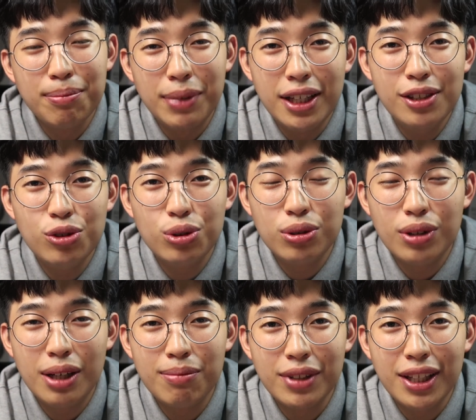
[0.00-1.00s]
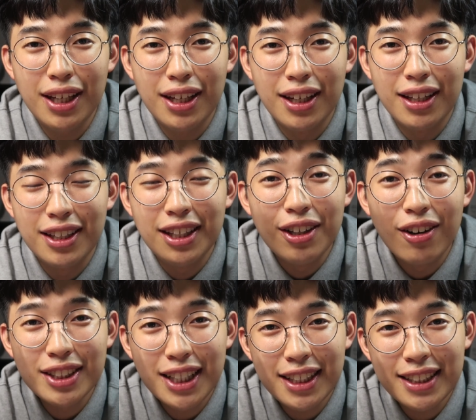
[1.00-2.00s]
메일 주소와 함께 이
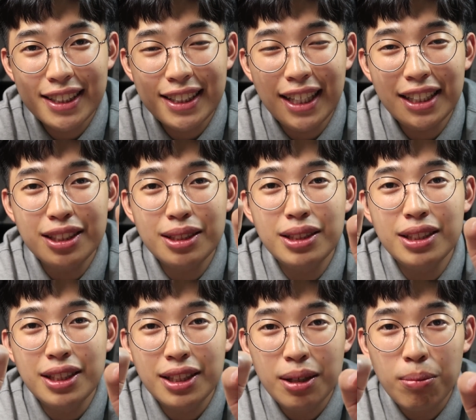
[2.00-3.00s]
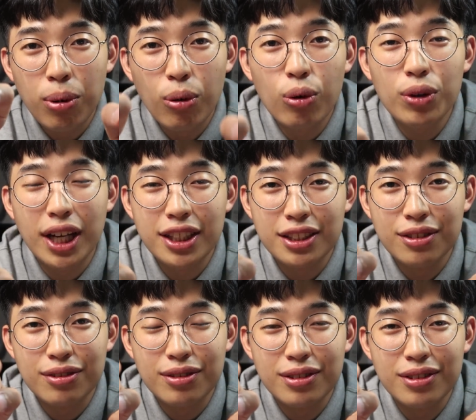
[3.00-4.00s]
영상을 끝까지 보고
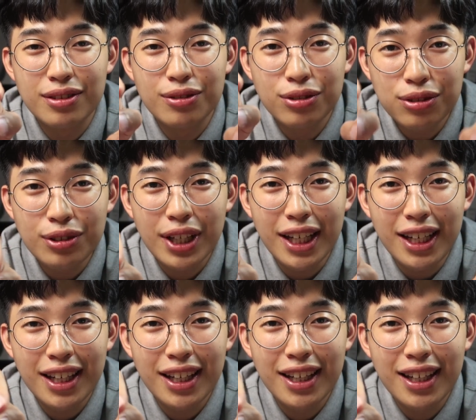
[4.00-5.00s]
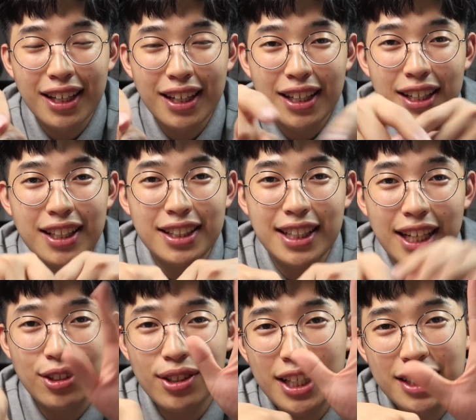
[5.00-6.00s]
나신 후에
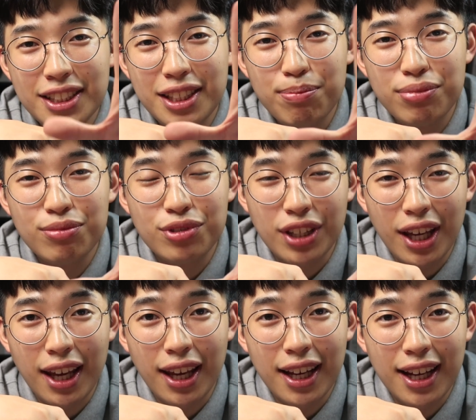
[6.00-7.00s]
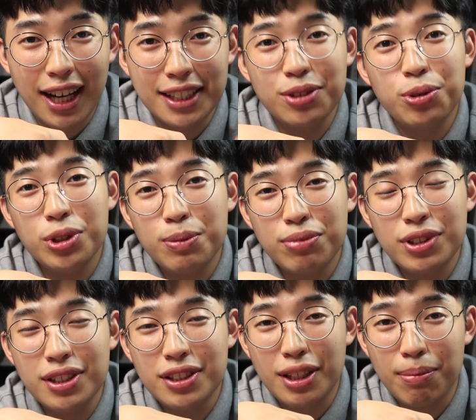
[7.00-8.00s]
다섯 가지 제품 중에 가지고
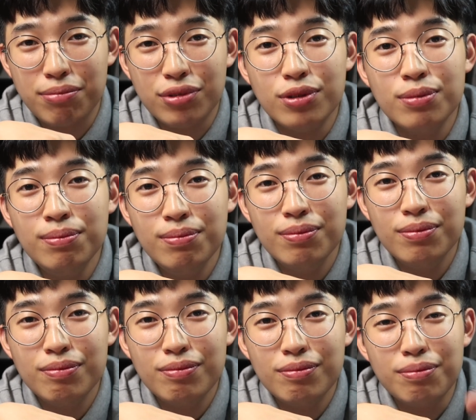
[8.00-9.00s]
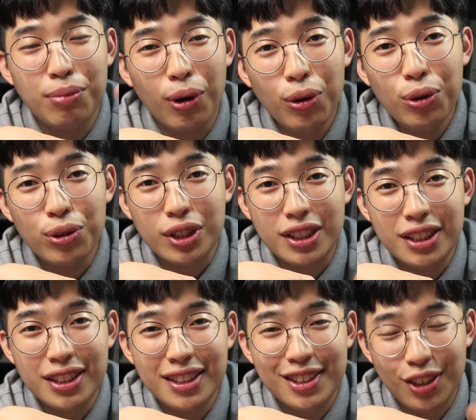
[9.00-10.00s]
싶으신 제품 번호를
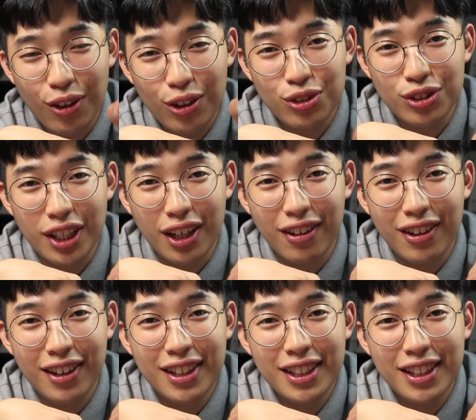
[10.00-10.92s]
적어주세요.